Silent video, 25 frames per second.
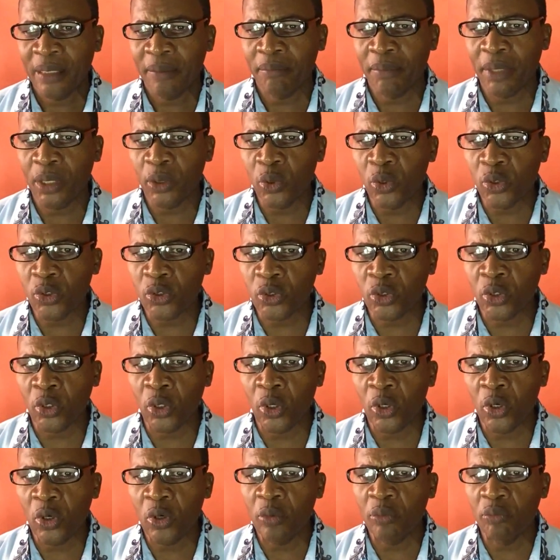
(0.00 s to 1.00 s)
Me
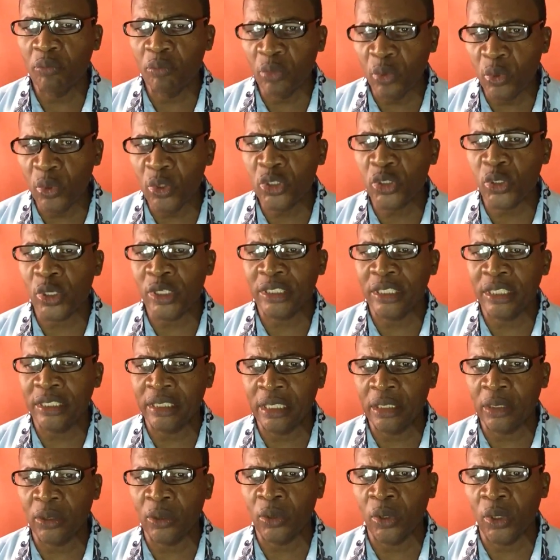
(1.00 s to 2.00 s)
gustó mucho este
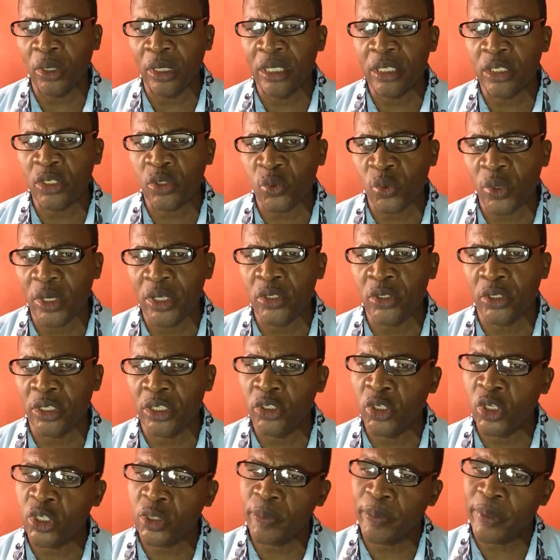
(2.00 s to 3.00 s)
título, El sueño
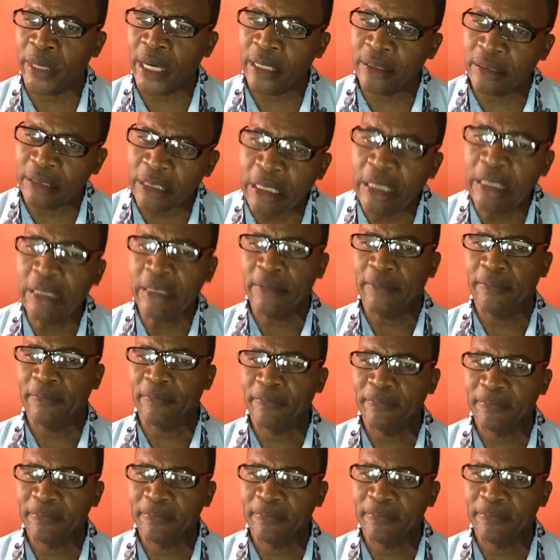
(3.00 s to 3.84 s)
de Dios para ti.